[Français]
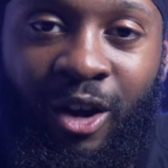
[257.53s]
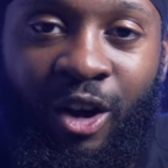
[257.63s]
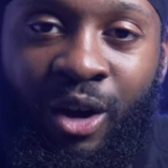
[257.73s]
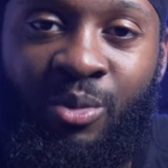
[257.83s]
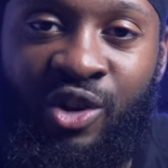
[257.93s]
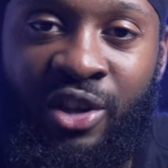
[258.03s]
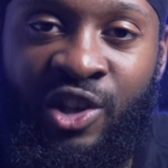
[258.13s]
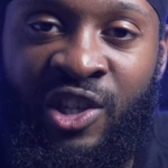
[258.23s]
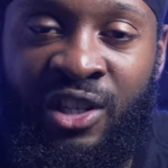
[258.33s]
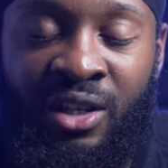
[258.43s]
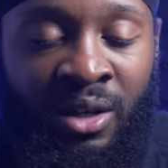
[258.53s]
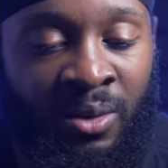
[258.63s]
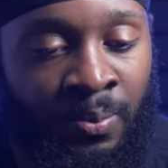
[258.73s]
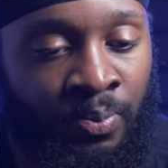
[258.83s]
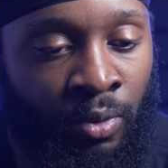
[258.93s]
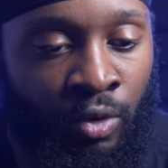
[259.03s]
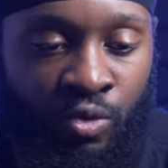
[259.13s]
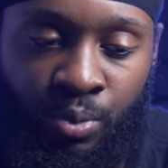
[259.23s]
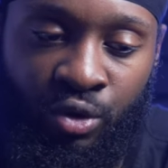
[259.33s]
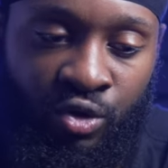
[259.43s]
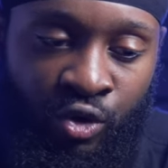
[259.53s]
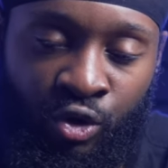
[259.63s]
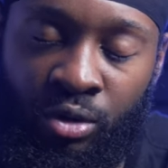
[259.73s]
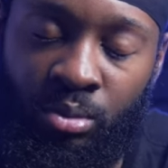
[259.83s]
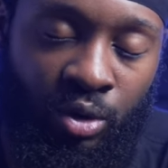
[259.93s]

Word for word: Comme je l'ai dit, tu postules